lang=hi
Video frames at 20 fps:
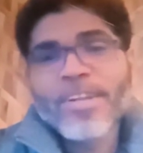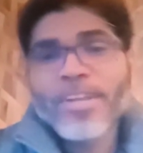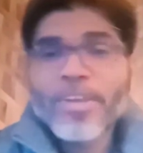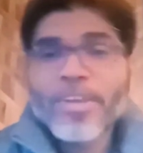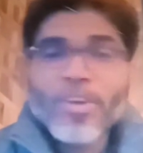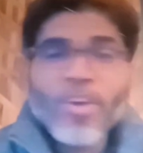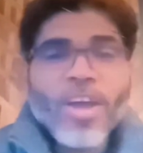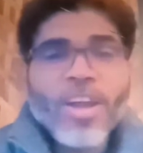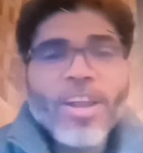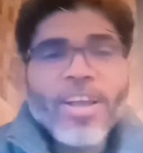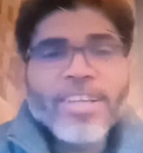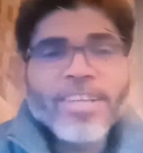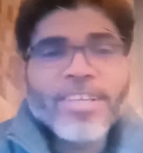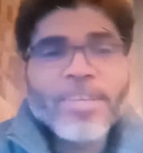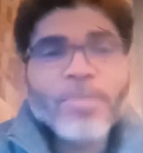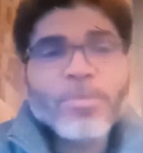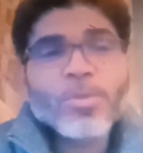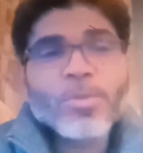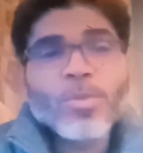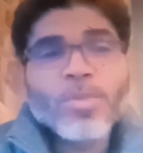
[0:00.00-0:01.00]
लेकिन खाना आ
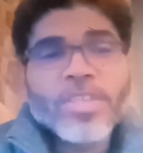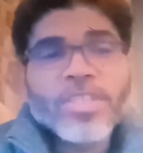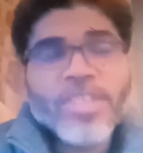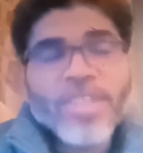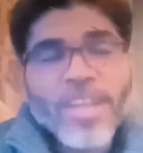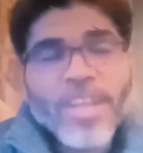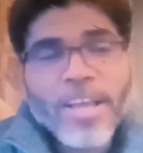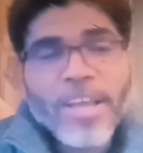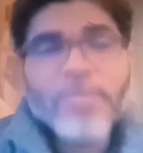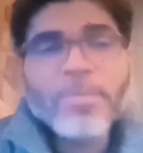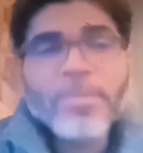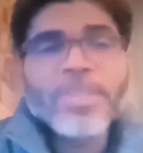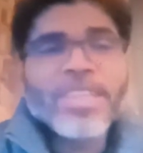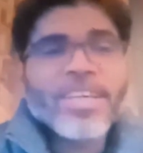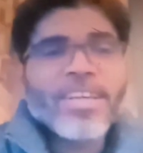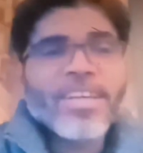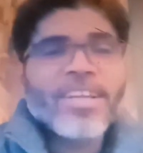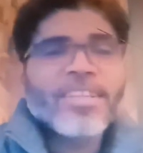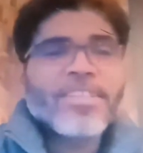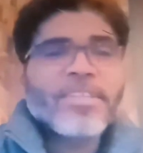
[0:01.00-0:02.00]
जाए उसको दस लाख भी
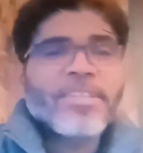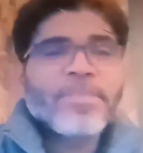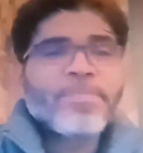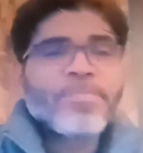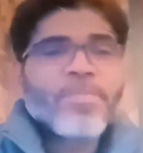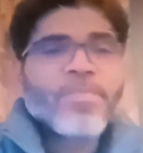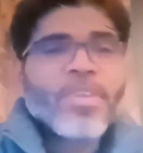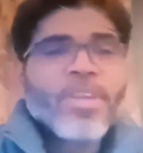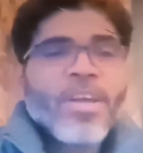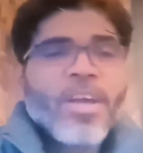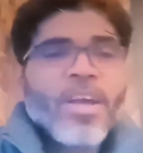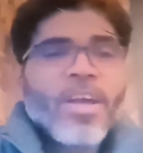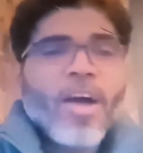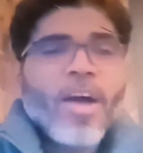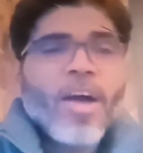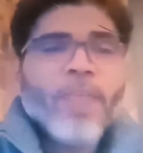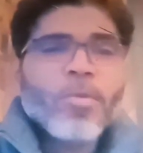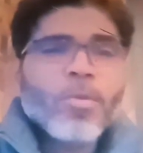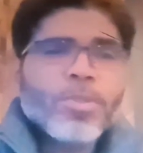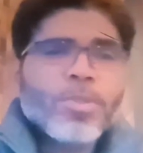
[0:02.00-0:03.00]
दिख रहा था
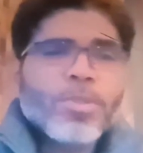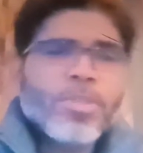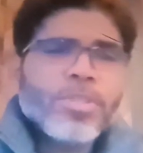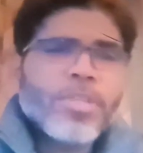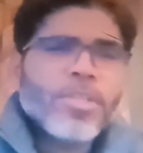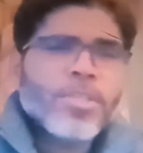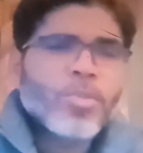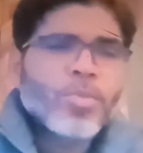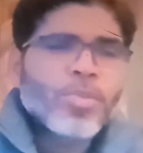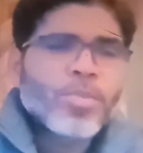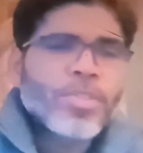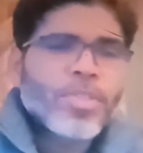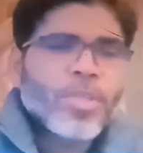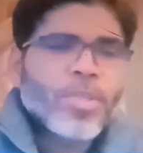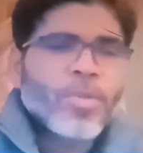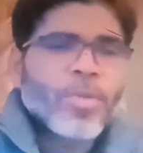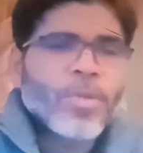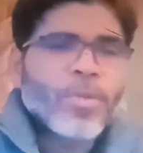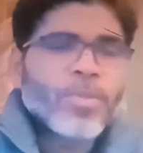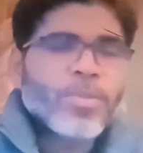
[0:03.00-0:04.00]
अब कुछ ना
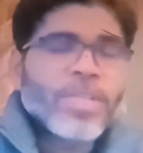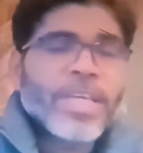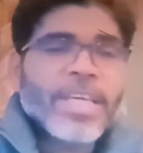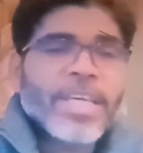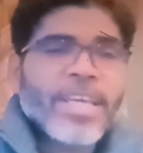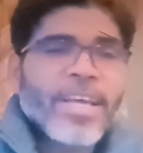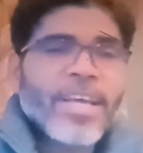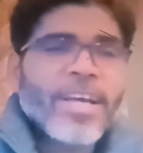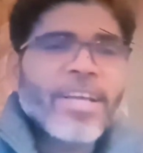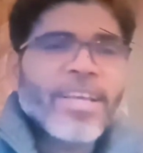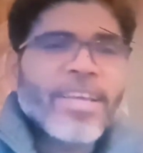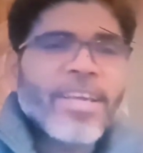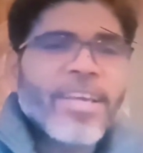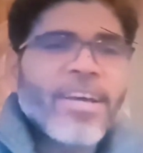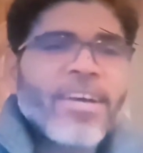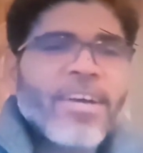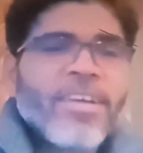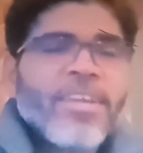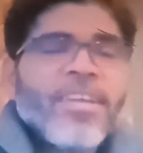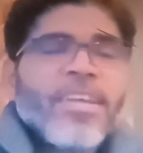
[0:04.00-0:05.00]
सोचते हुए उसने क्या
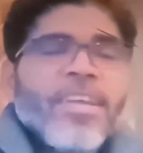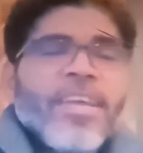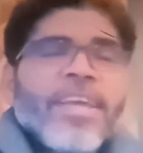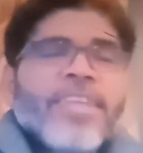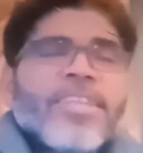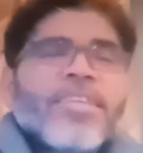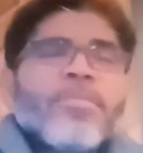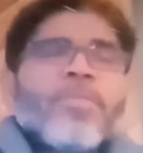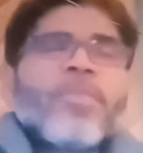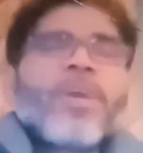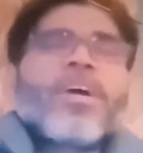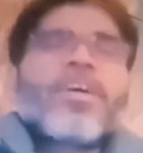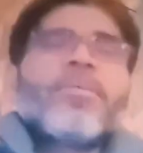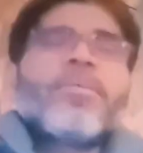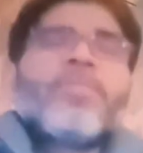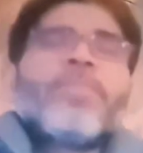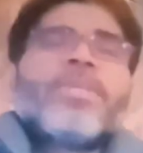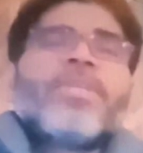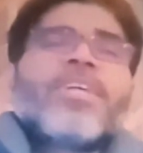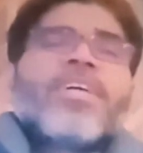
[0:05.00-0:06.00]
किया एकदम
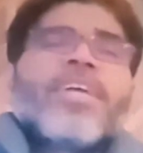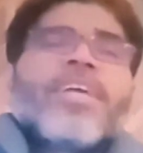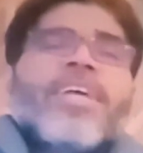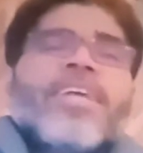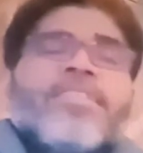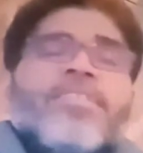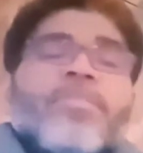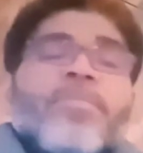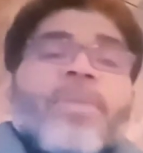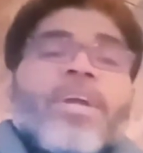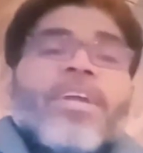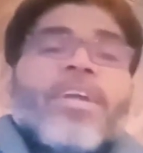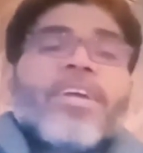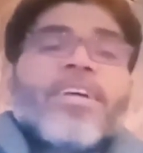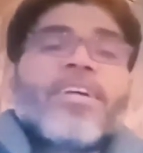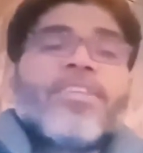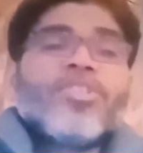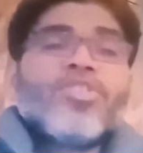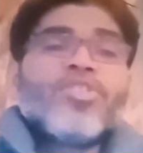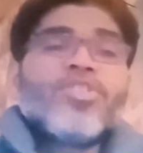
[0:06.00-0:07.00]
आंखें बंद कर कैसे बैठ
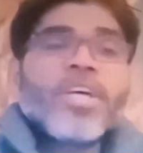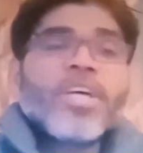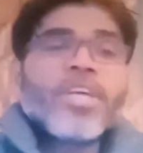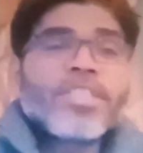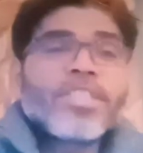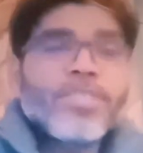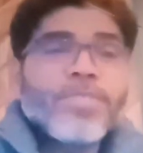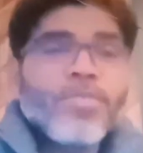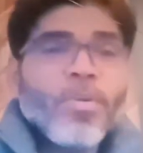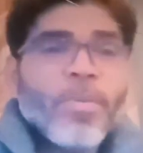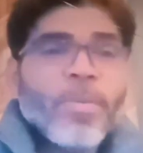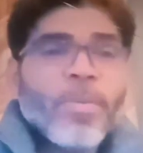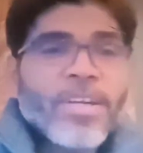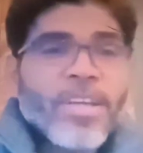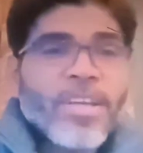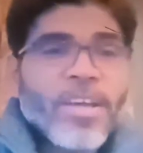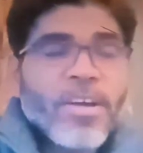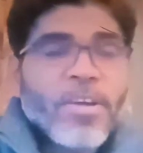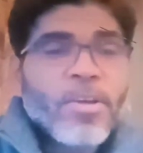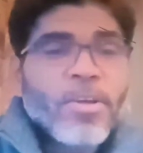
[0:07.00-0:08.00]
गए जैसे ही वो
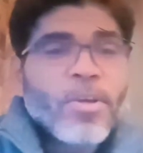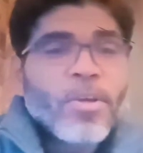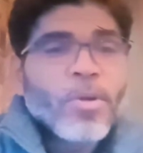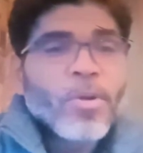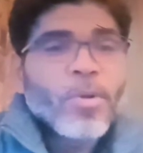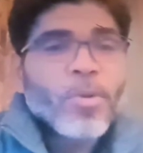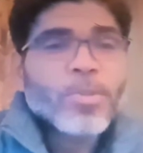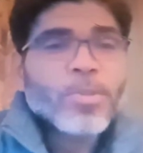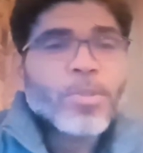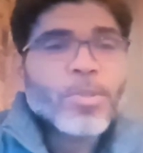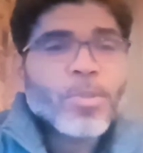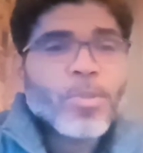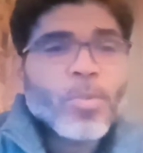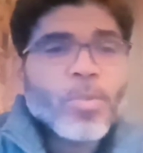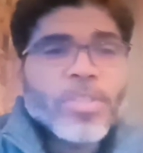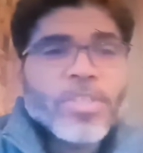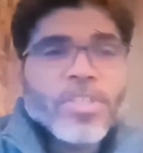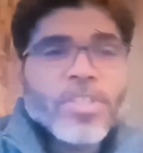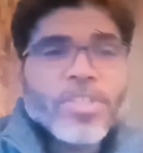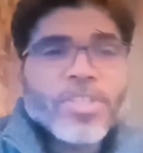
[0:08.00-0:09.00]
बैठा उसको
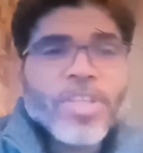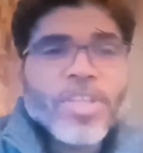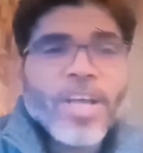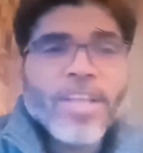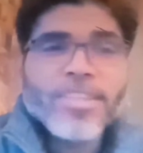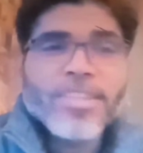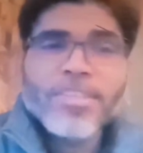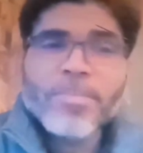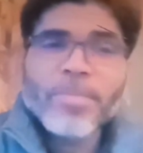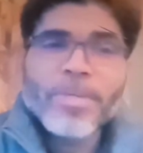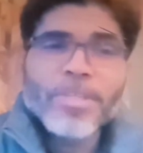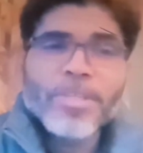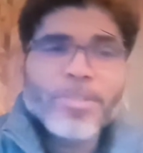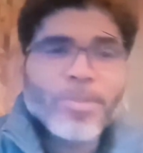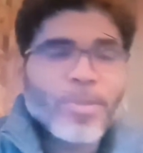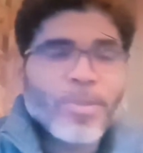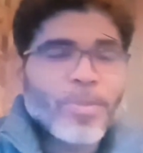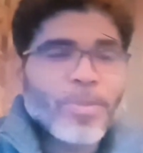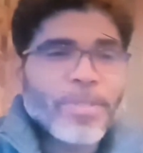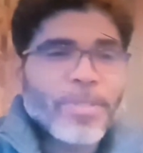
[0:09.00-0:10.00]
थोड़ी सी शांति मिलनी
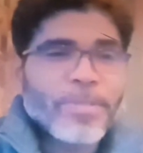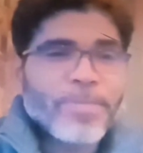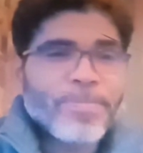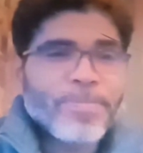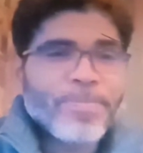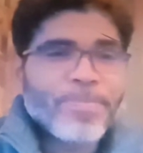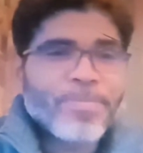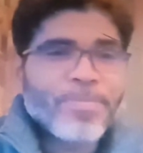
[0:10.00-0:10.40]
शुरू हुई